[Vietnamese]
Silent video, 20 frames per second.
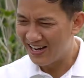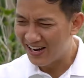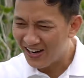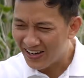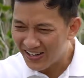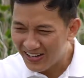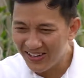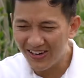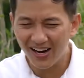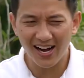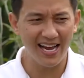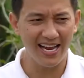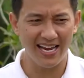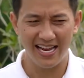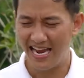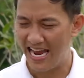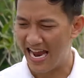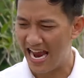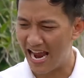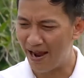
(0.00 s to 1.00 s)
hơn nữa ấy,
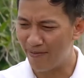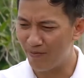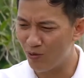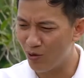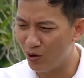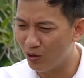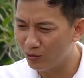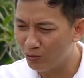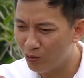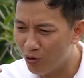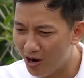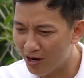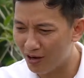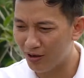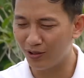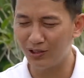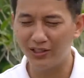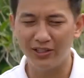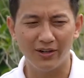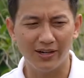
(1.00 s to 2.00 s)
em uống thuốc
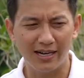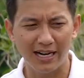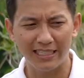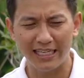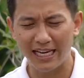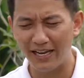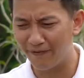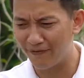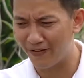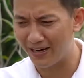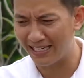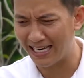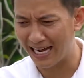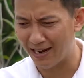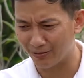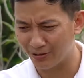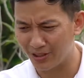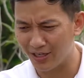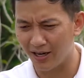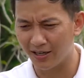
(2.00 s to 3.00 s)
có chứa các thành phần
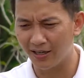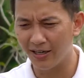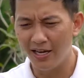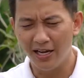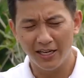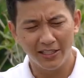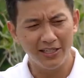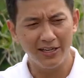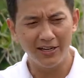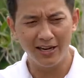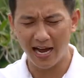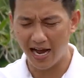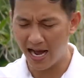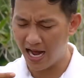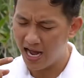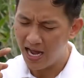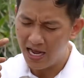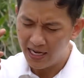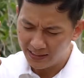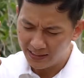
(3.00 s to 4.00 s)
thảo dược như là